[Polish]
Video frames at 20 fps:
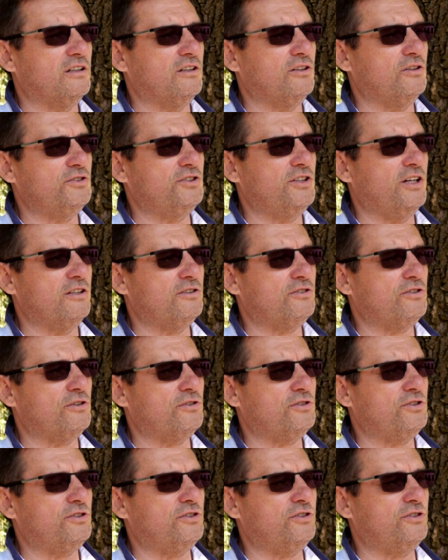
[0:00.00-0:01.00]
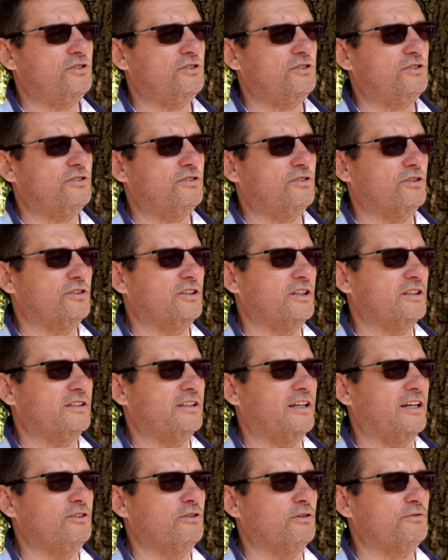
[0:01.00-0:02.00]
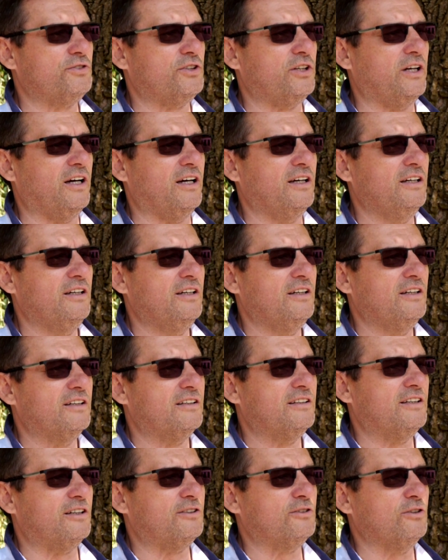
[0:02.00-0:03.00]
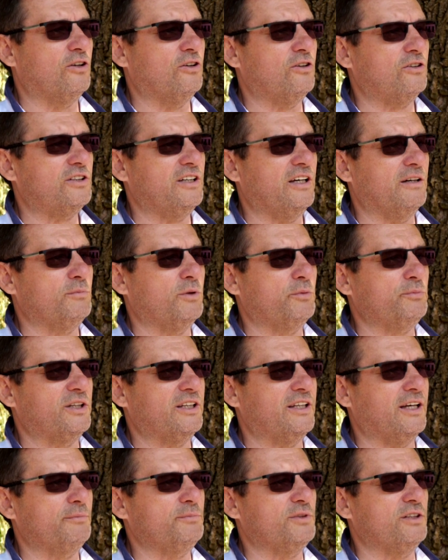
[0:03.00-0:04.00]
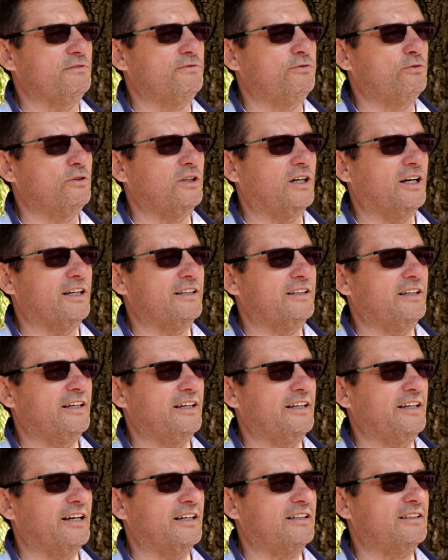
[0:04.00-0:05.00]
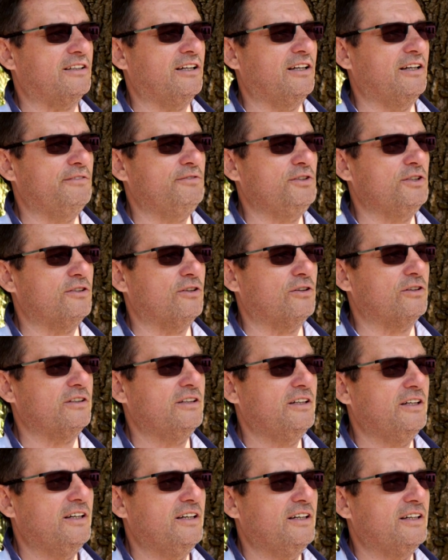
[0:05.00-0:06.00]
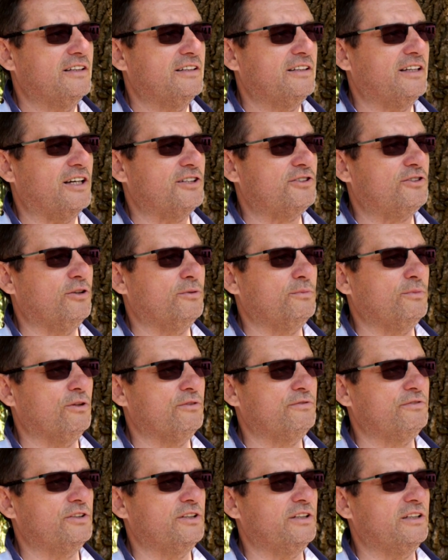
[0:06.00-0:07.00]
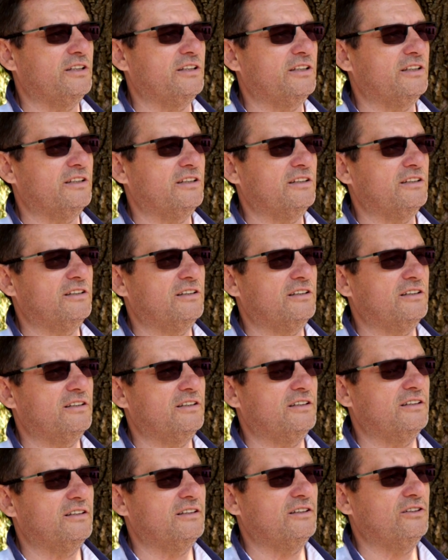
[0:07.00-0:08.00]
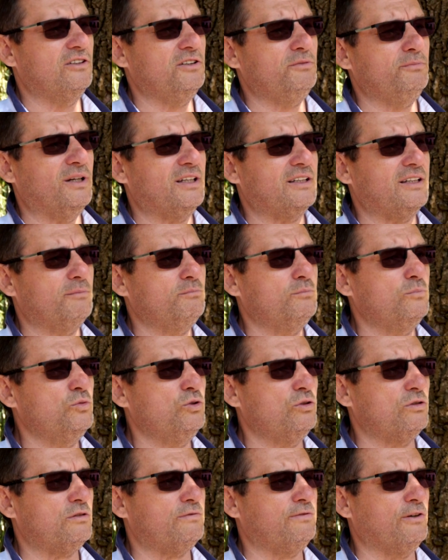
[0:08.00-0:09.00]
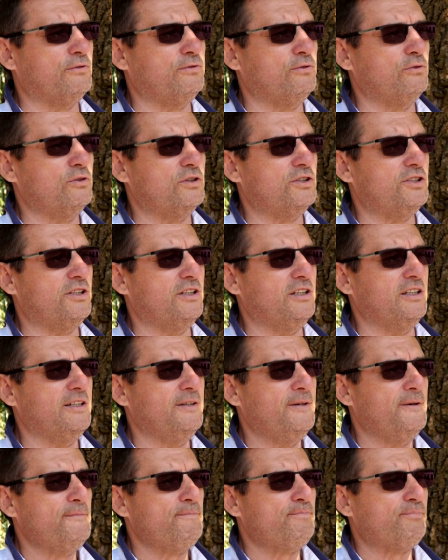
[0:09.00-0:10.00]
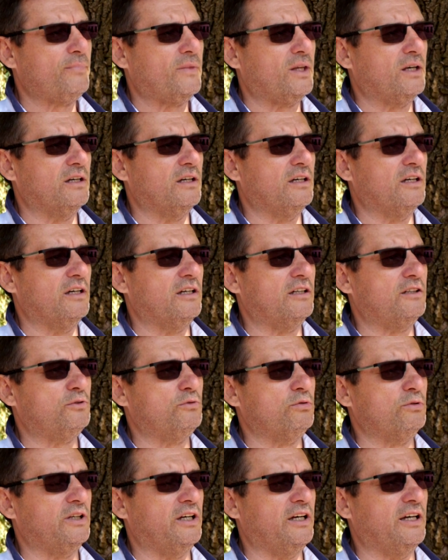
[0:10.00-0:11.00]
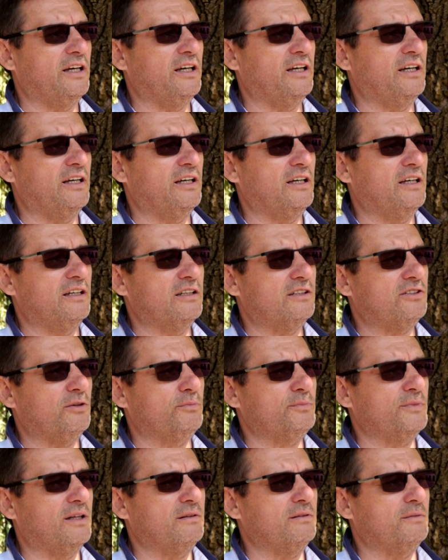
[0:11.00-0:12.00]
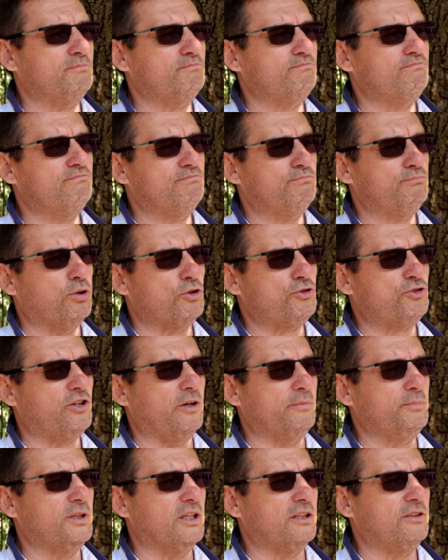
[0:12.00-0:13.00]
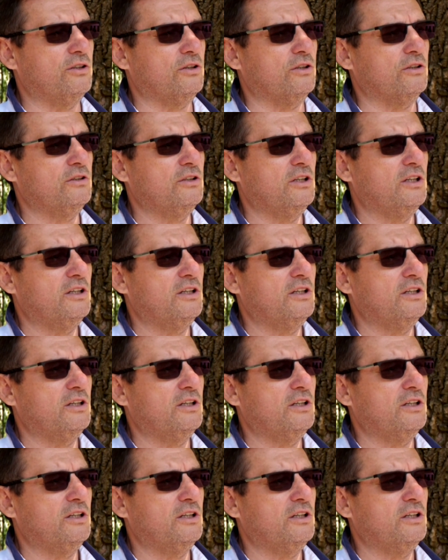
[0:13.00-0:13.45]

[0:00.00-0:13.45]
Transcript: rozdzielczość to jest najnowsza technologia, momentami Full HD, jak telewizor nasz domowy. Y, no i ma tam mnóstwo funkcji, y, które są nam potrzebne do